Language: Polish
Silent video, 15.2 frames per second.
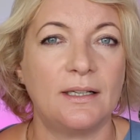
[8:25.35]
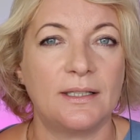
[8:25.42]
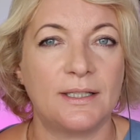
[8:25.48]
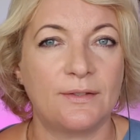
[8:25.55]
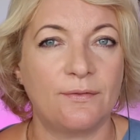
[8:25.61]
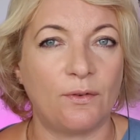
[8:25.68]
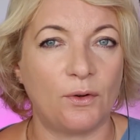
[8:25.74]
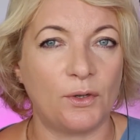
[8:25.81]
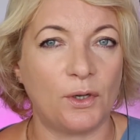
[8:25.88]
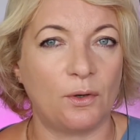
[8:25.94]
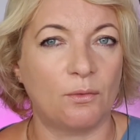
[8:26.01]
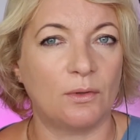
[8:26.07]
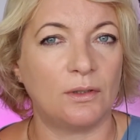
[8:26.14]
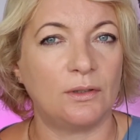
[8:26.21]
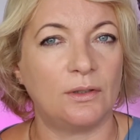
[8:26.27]

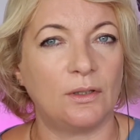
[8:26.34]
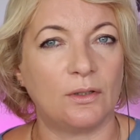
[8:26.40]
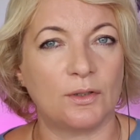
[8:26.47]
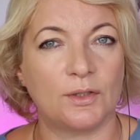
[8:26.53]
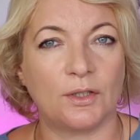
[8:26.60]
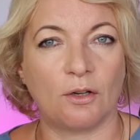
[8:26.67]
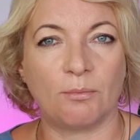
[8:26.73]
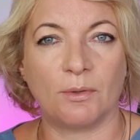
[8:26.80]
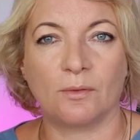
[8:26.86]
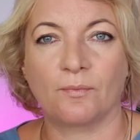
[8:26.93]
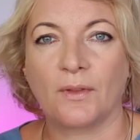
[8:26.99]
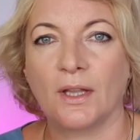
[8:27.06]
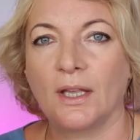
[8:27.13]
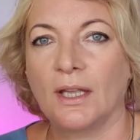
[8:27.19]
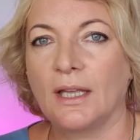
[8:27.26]
swoją osobą.
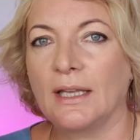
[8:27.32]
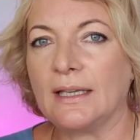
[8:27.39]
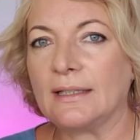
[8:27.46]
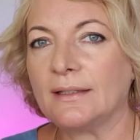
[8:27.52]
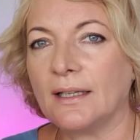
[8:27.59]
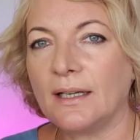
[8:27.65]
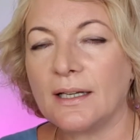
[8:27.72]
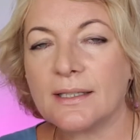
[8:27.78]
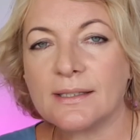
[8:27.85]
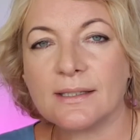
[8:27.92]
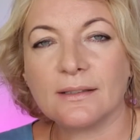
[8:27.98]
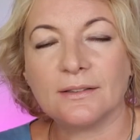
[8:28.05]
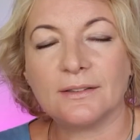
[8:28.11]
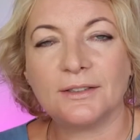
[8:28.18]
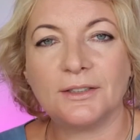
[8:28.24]
I teraz y,